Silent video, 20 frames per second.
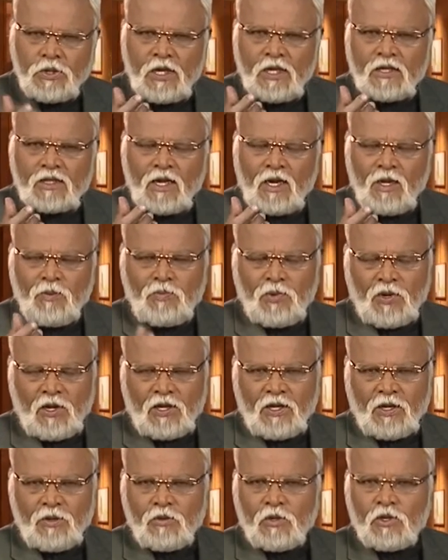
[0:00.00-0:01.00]
புதிய
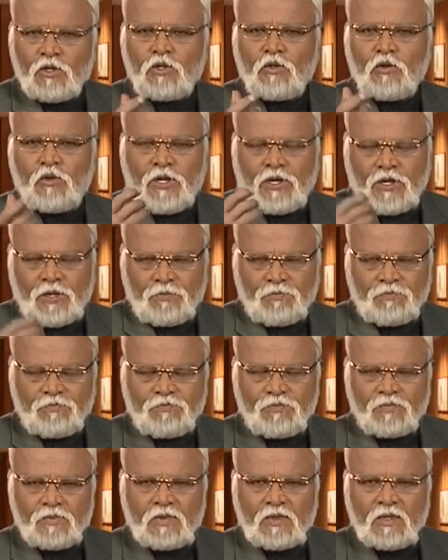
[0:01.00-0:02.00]
தலைப்பாக ஒரு தொடர்